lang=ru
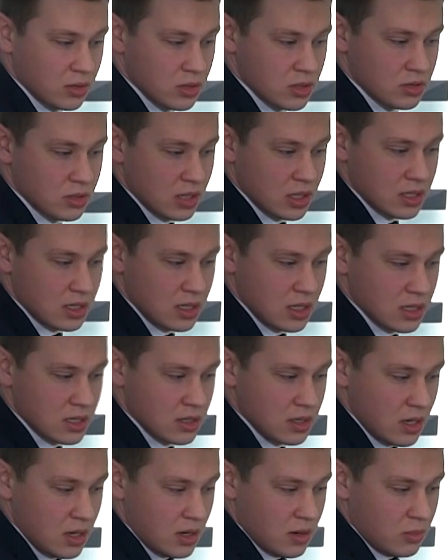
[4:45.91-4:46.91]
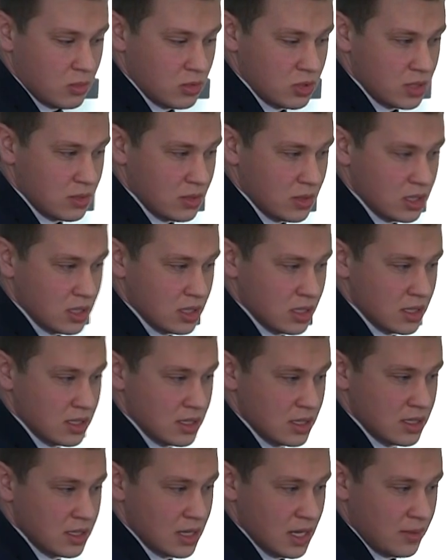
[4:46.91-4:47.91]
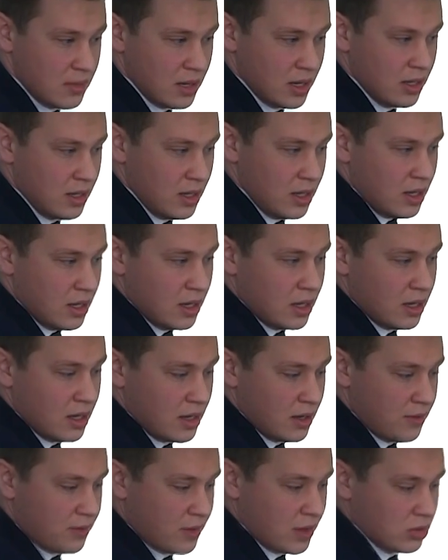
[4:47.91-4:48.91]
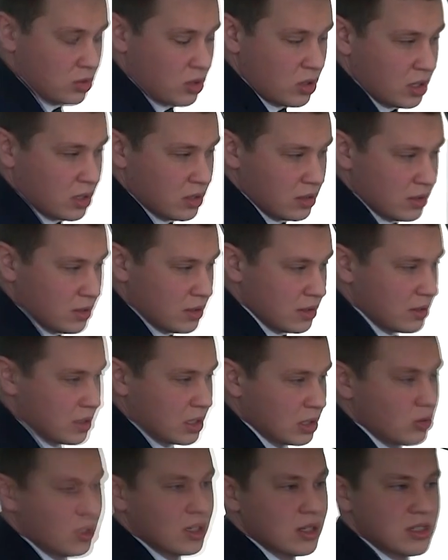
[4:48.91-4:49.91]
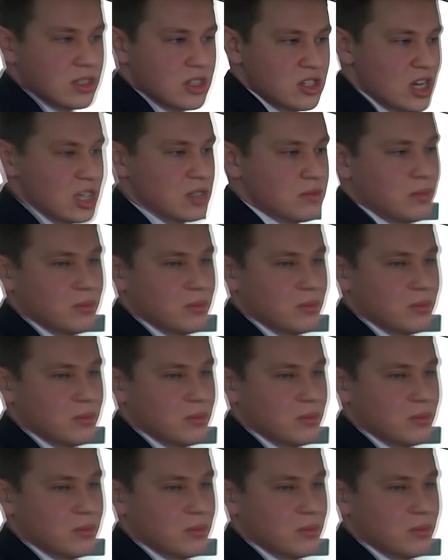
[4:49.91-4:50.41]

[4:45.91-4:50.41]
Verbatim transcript: То есть у нас есть мультимедийная система, Э, в которой, э, которая сейчас